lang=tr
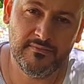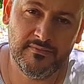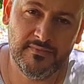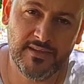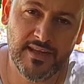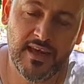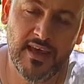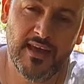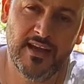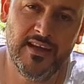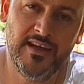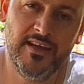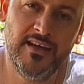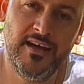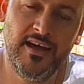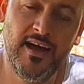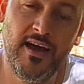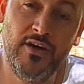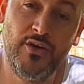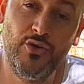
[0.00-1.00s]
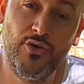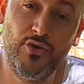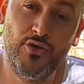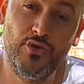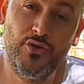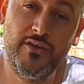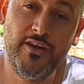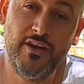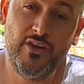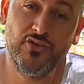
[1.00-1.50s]
değerli arı
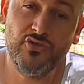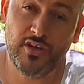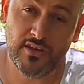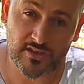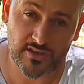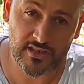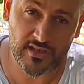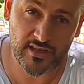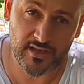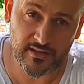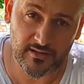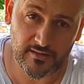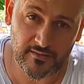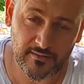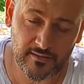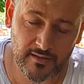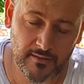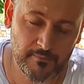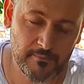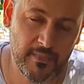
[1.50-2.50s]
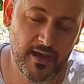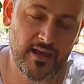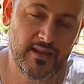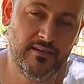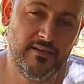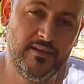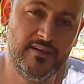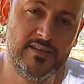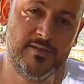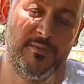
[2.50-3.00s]
ürünleri tüketicileri. Ben
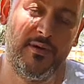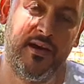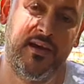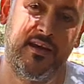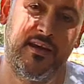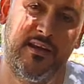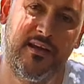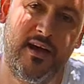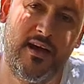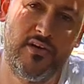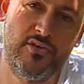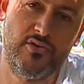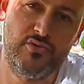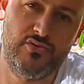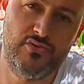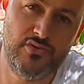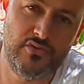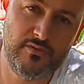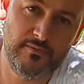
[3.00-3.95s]
İsmail Akyüz.